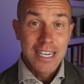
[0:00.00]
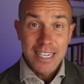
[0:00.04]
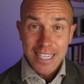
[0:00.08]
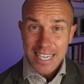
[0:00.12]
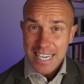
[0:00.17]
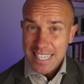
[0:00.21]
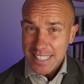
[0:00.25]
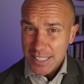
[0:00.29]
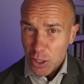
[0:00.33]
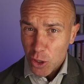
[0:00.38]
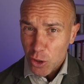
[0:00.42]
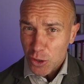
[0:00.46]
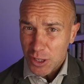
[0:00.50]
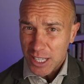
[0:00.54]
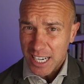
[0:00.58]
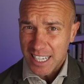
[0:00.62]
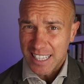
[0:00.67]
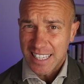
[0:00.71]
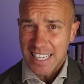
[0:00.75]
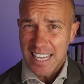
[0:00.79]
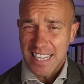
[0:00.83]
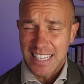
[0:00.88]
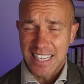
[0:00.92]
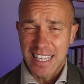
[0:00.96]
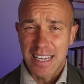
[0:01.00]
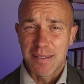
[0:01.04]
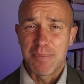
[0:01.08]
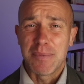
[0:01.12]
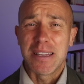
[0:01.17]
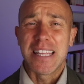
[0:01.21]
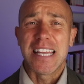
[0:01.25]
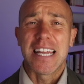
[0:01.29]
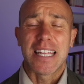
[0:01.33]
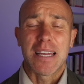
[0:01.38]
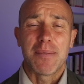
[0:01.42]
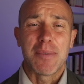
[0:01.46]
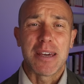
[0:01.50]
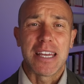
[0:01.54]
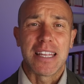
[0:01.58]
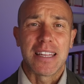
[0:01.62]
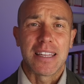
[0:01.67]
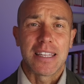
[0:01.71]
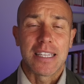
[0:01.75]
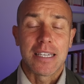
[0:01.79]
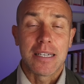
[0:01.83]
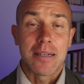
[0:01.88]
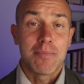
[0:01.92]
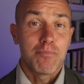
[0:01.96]
che se non trattata
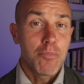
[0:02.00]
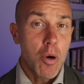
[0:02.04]
immediatamente